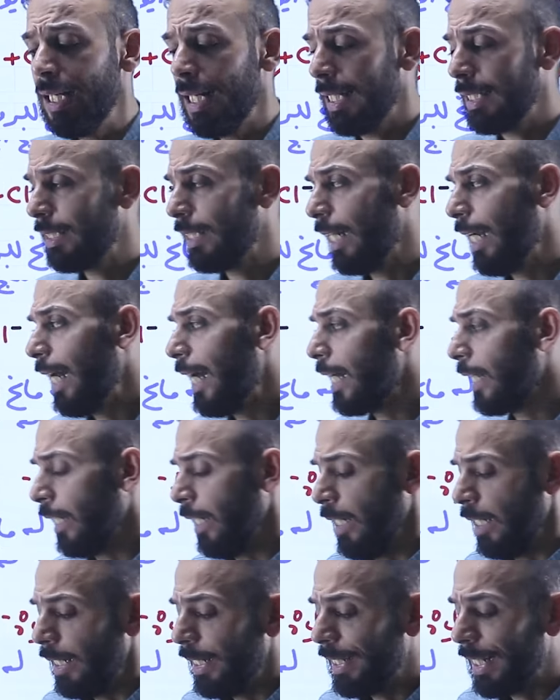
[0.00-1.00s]
هسا الآن
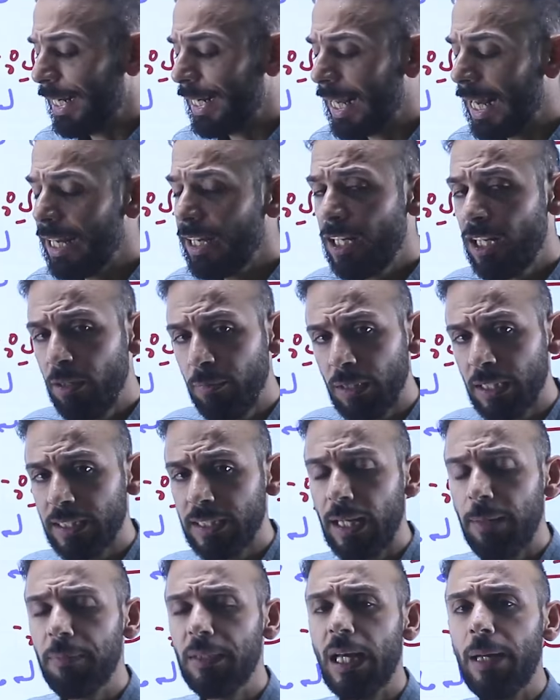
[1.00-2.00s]
إذا كان
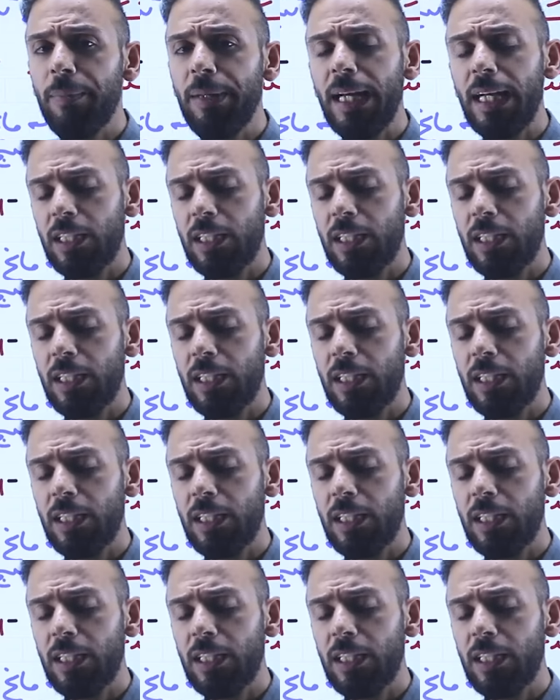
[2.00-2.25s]
حمض يبدأ ب